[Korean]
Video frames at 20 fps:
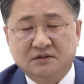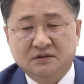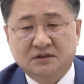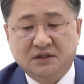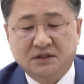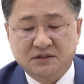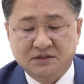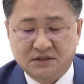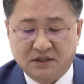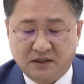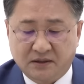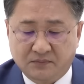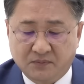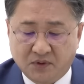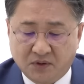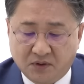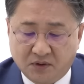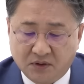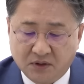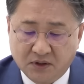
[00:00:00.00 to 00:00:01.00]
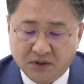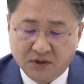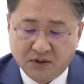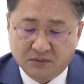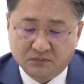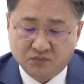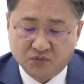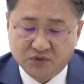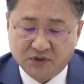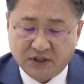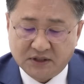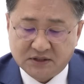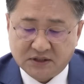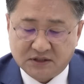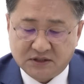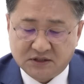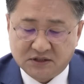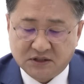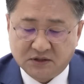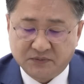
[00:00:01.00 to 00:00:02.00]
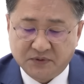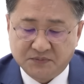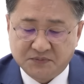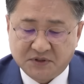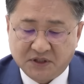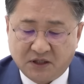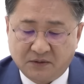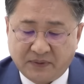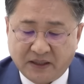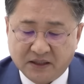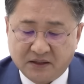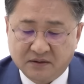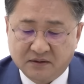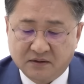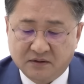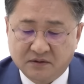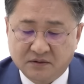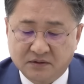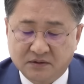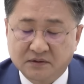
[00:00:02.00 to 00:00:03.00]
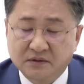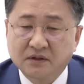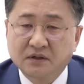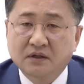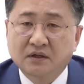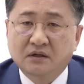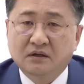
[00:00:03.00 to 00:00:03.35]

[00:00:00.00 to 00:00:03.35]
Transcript: 특히 이제 뭐 문다혜 씨가 직접 입장을 밝힌 거는